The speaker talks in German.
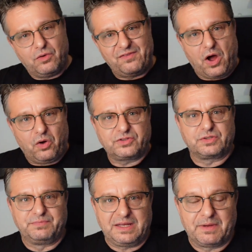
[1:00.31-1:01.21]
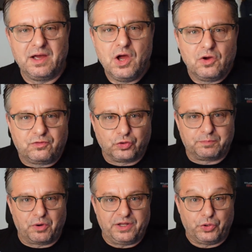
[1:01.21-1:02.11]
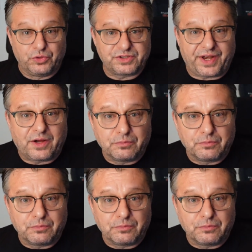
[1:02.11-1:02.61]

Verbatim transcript: aber auch zum Thema Football in Österreich.